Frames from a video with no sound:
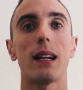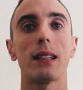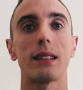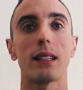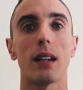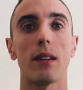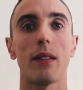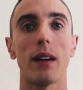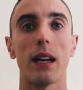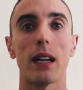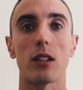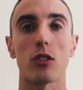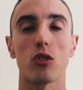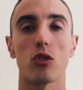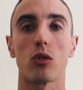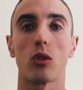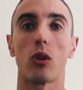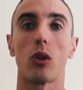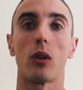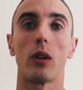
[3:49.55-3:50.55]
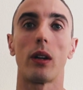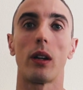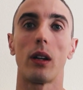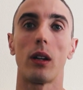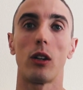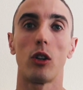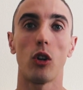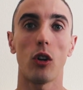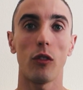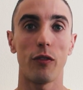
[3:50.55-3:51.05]
attraverso
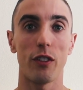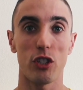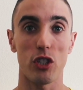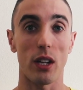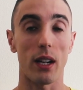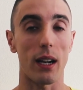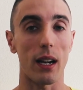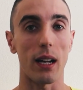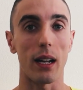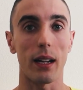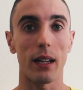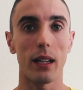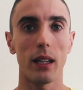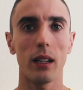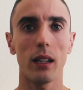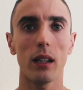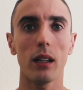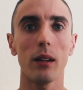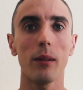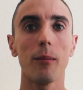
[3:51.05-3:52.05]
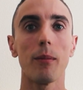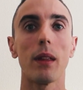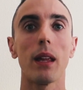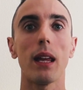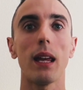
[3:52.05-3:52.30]
l'official ranking